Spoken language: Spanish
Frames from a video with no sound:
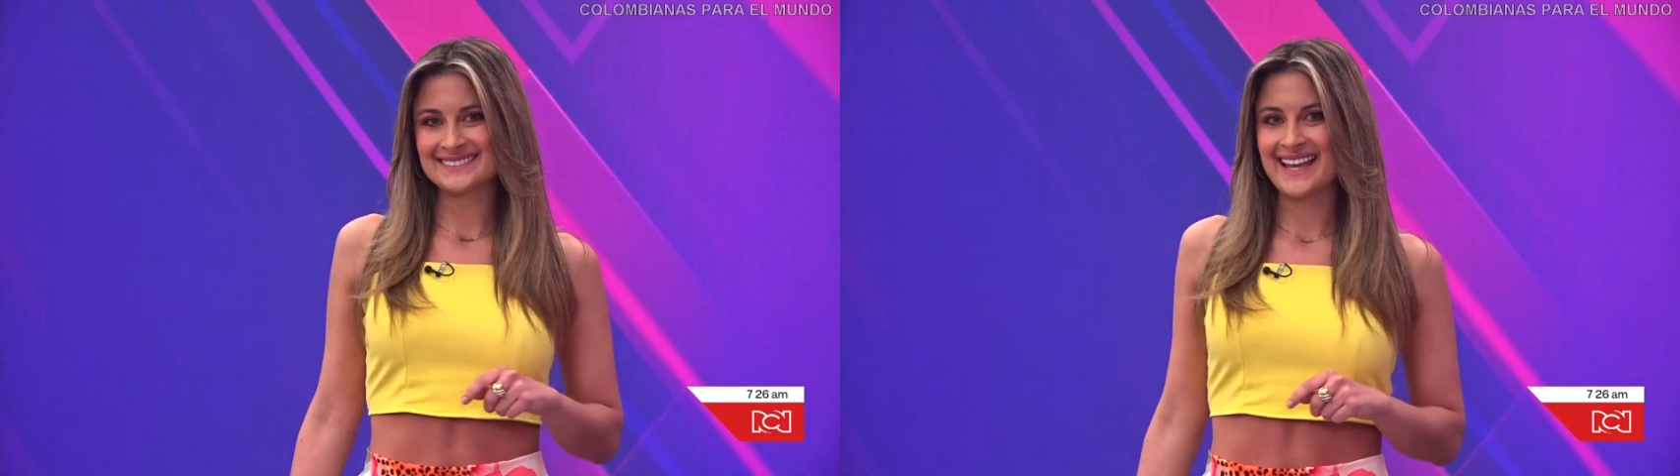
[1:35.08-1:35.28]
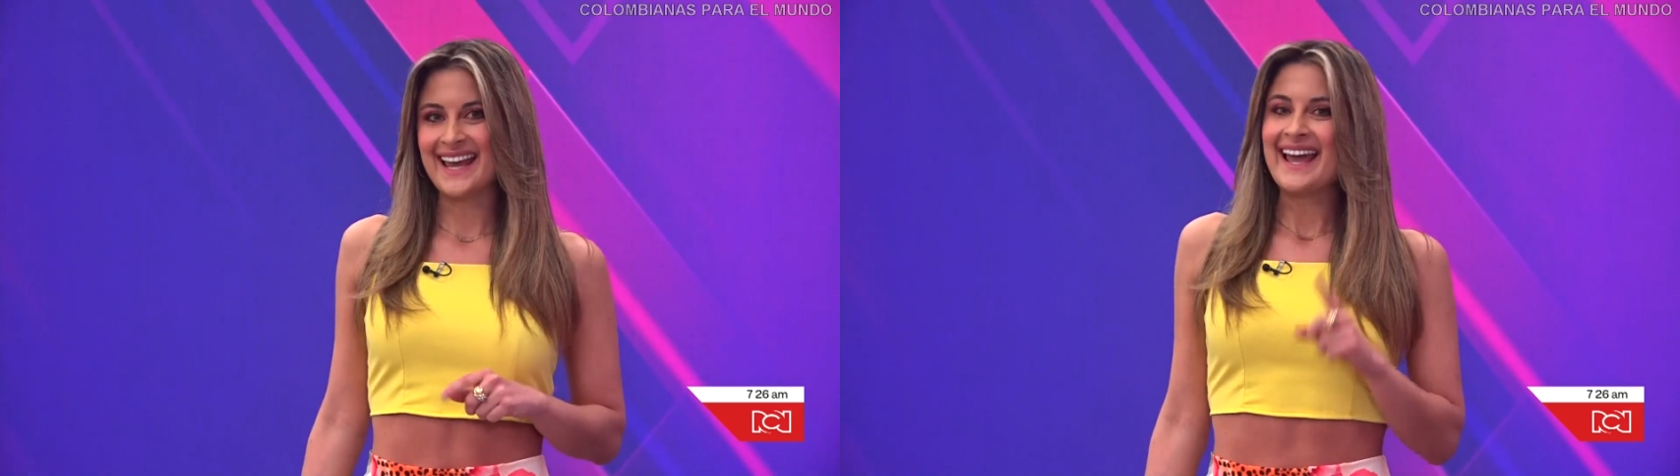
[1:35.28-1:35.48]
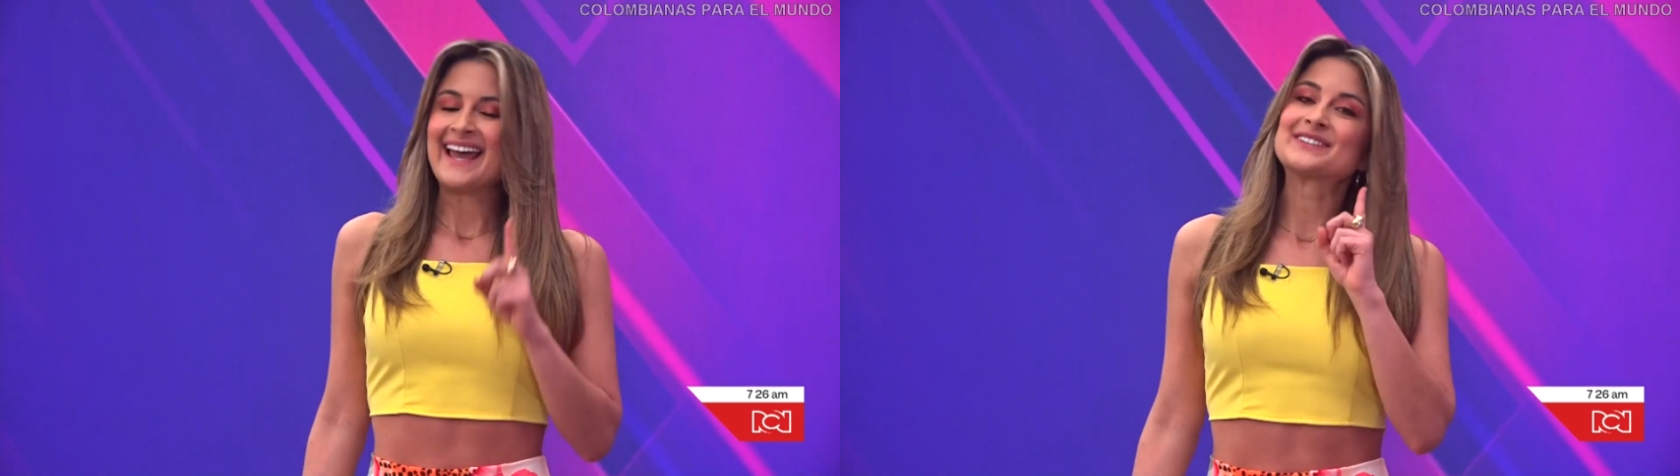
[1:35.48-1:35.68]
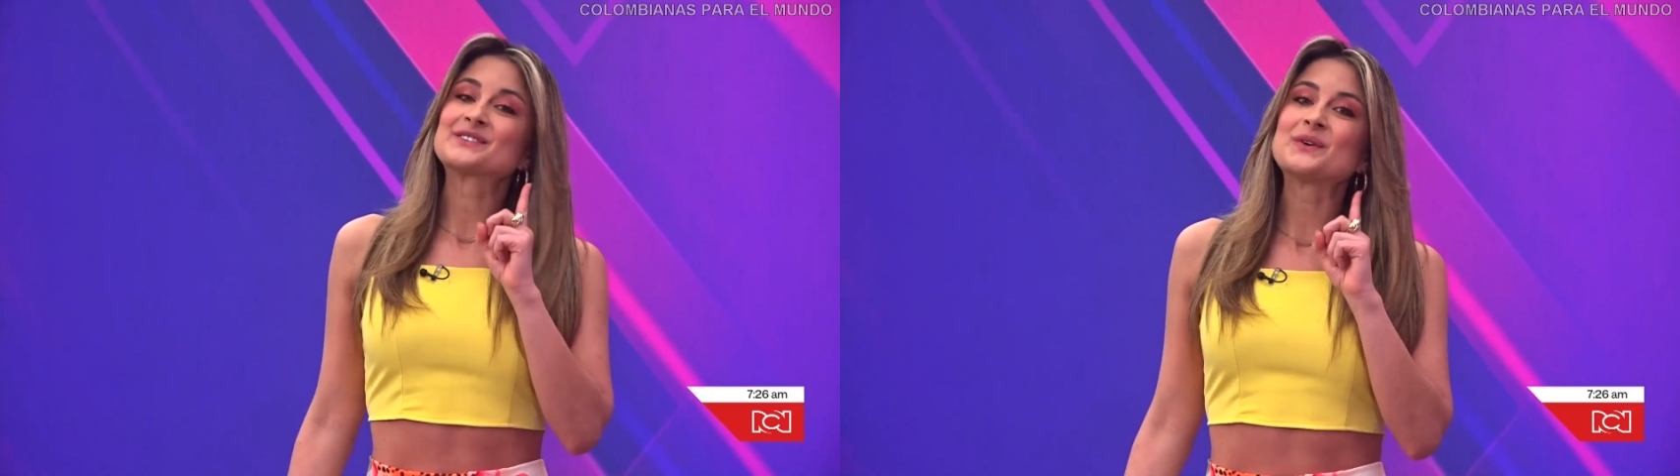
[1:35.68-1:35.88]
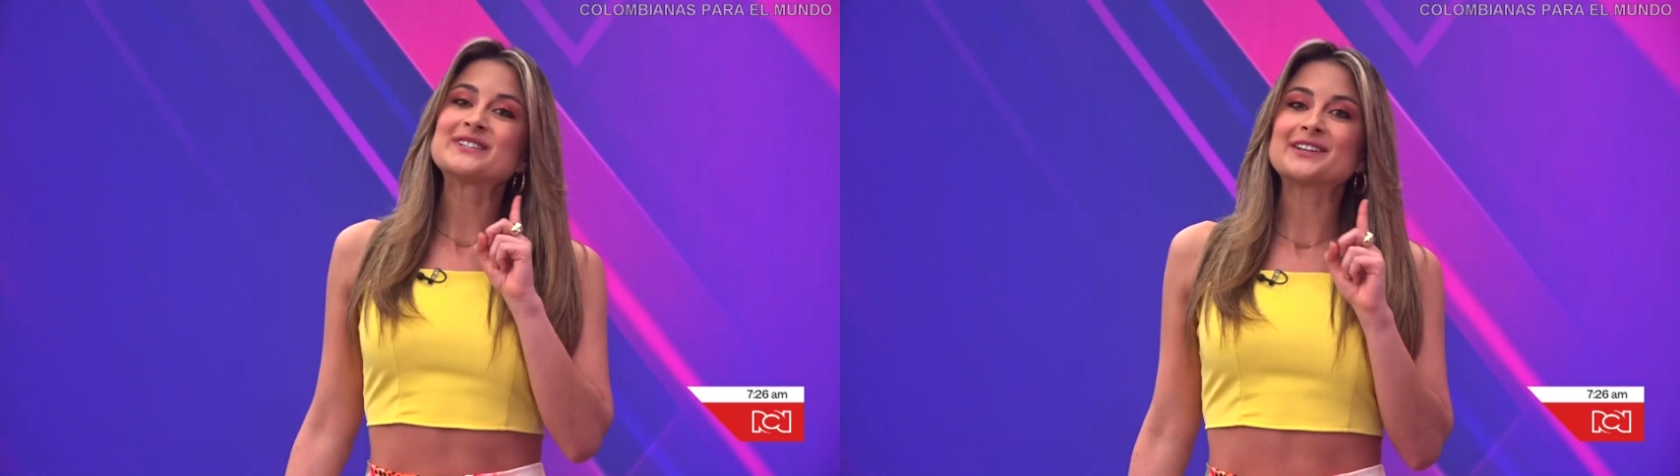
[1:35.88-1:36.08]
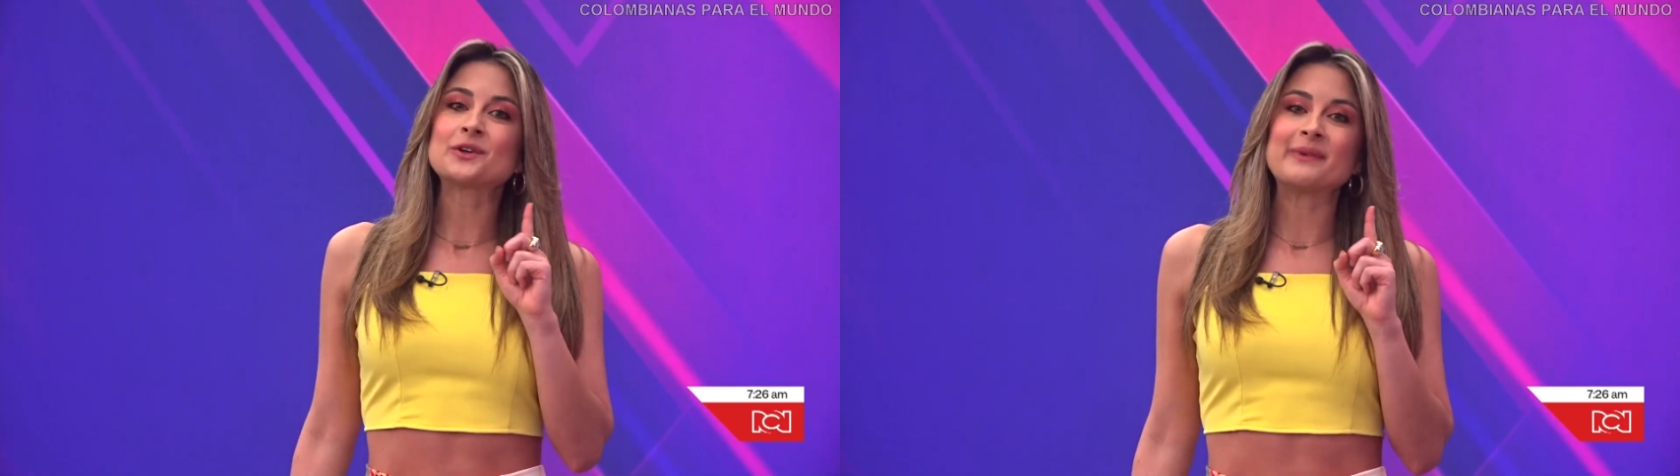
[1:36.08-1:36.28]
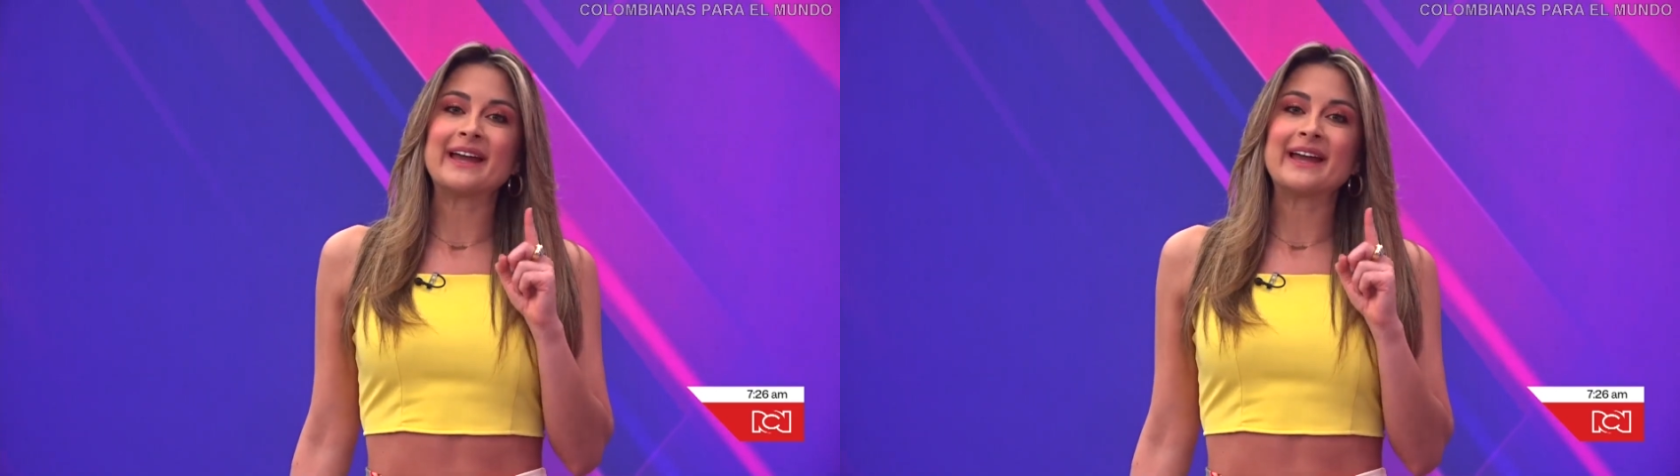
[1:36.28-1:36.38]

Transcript: de escucha tu